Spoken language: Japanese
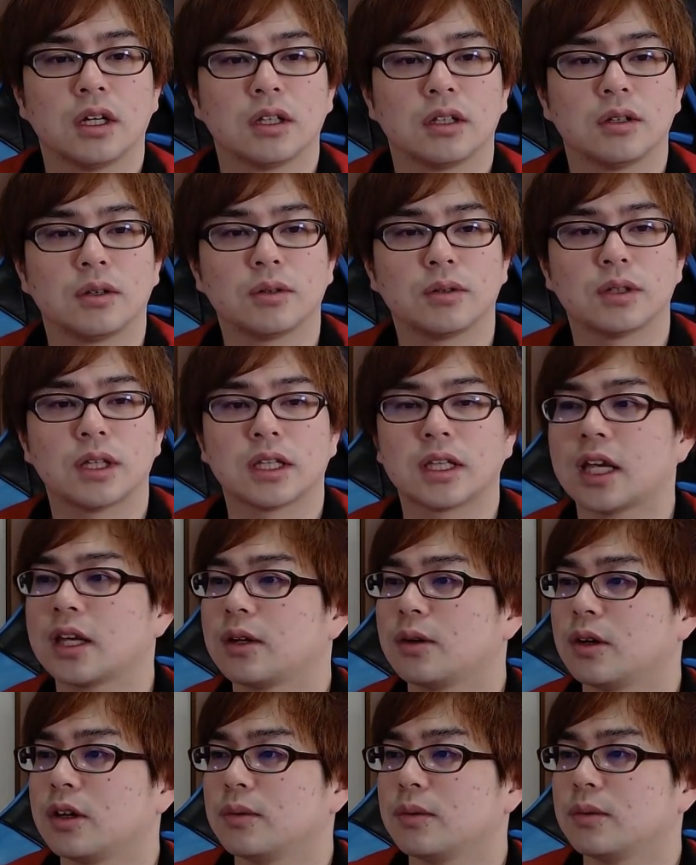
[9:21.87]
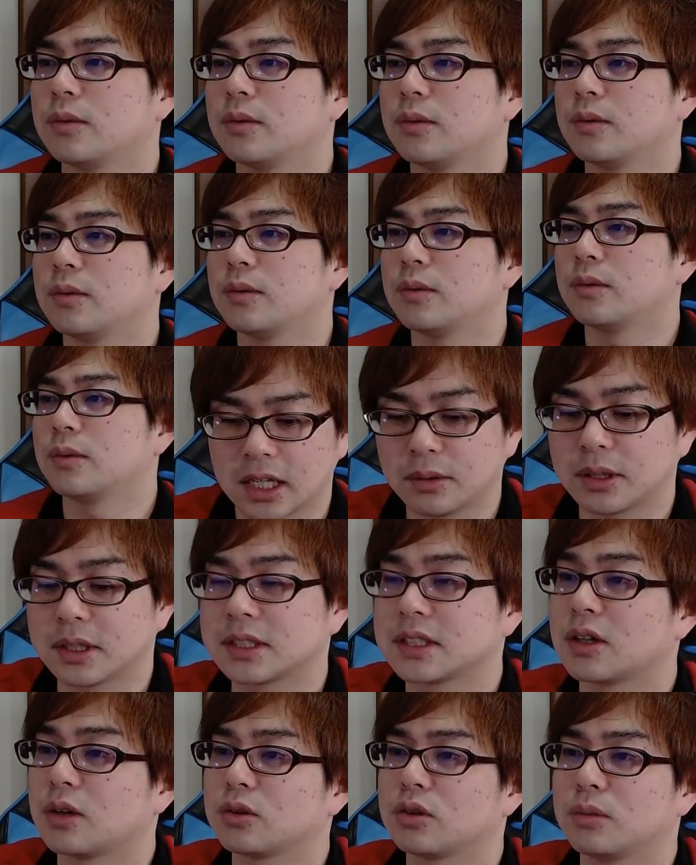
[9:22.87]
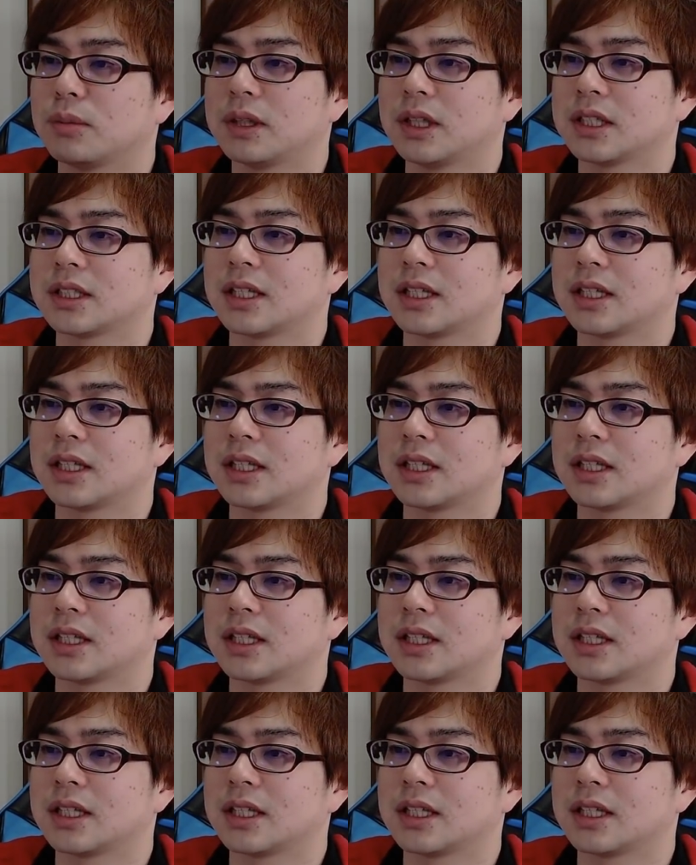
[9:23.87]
ということで、第5位は正義の戦を止めでし